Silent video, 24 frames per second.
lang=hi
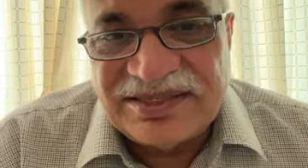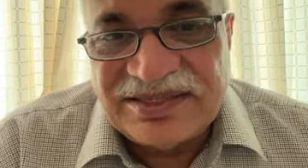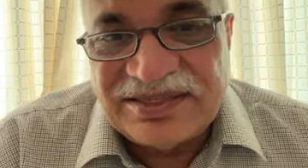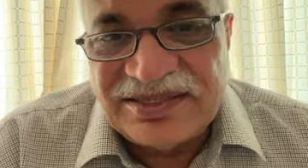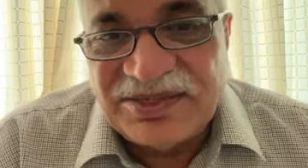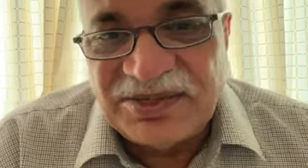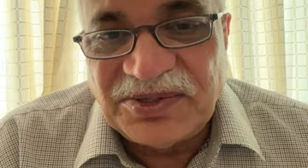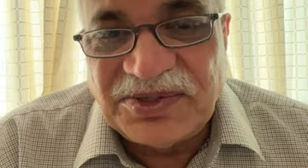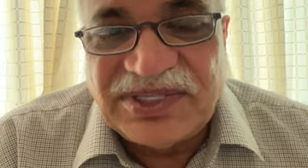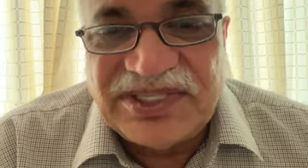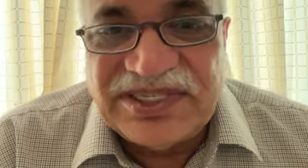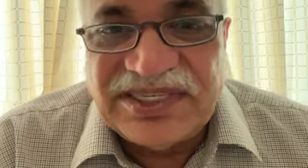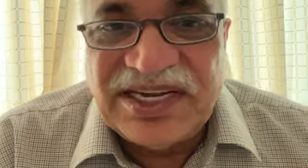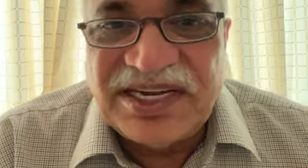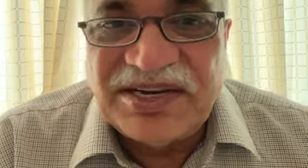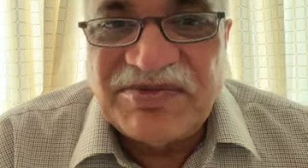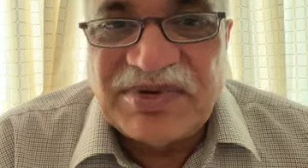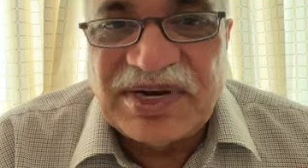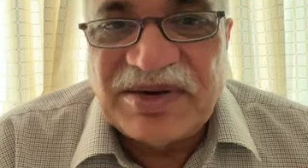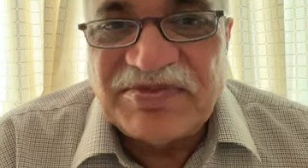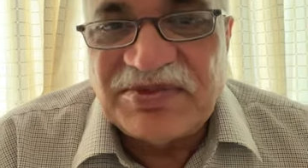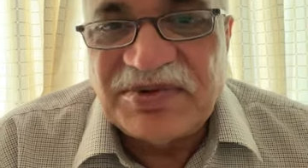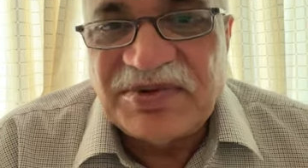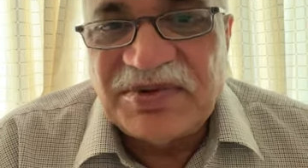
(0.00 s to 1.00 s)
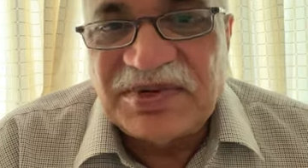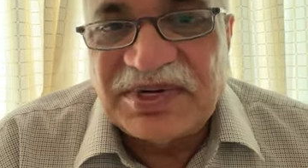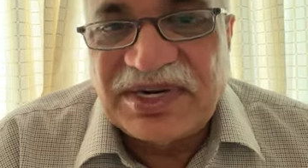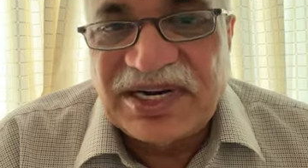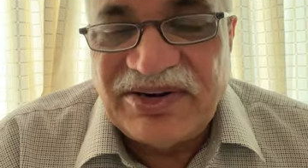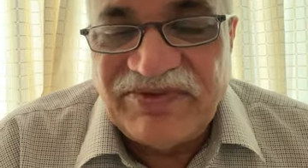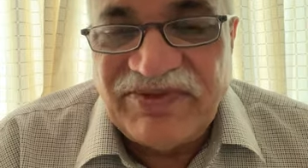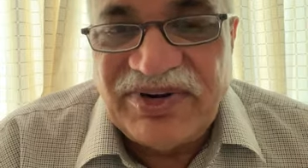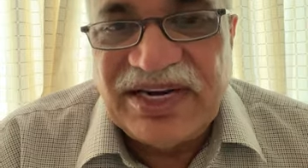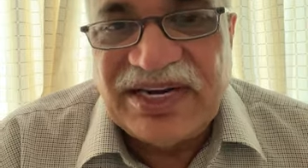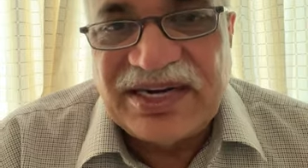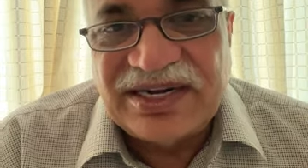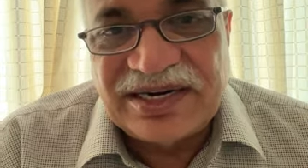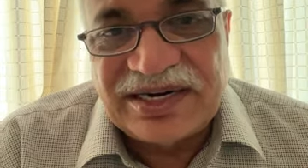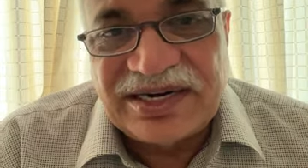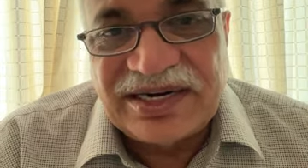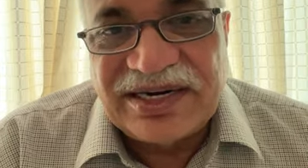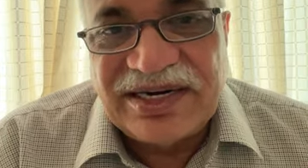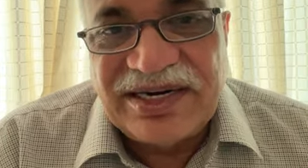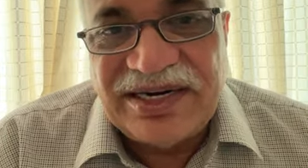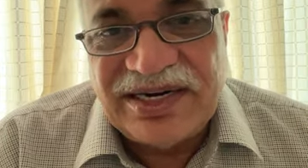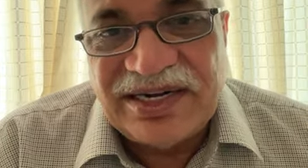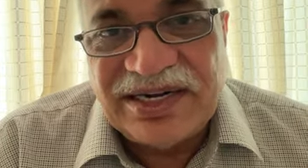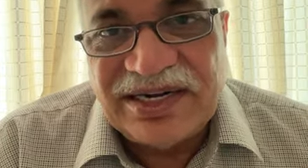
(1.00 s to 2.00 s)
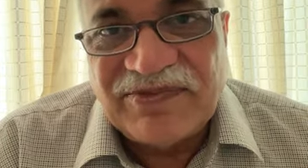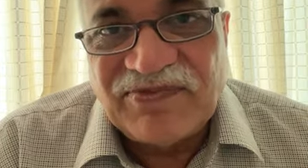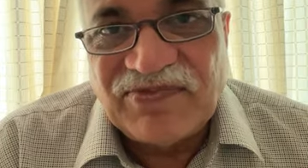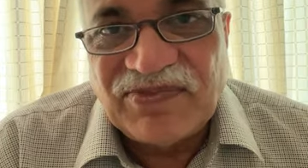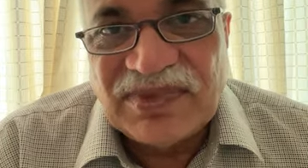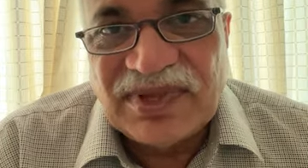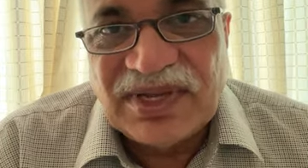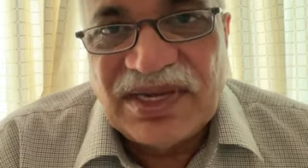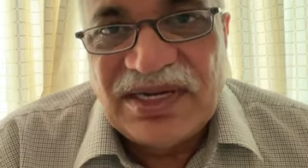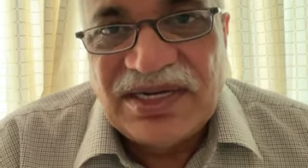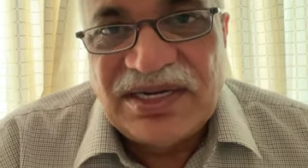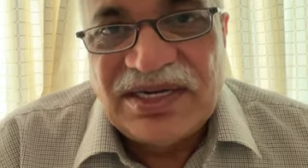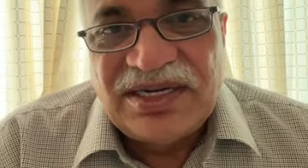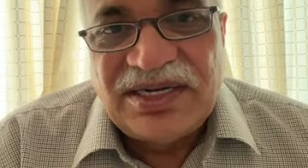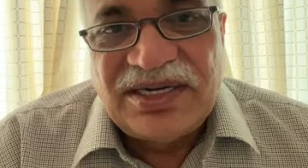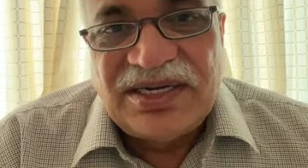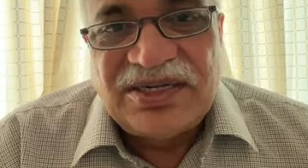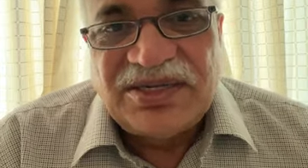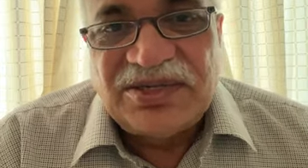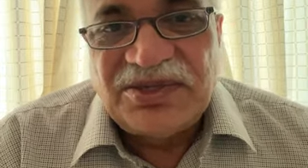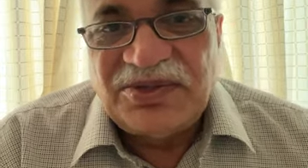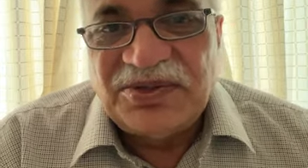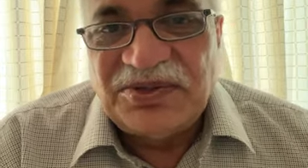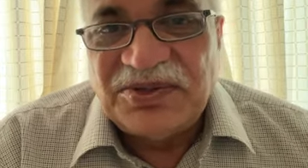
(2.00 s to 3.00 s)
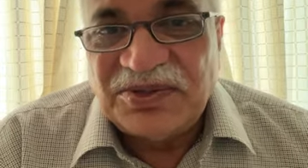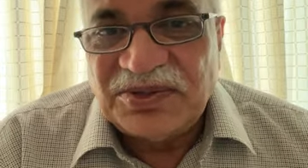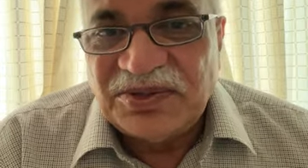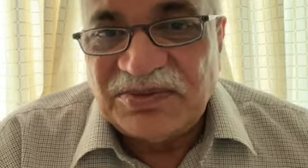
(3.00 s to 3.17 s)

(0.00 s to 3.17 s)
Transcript: जो चीज़ें हम आपको कन्वे कर रहे हैं तो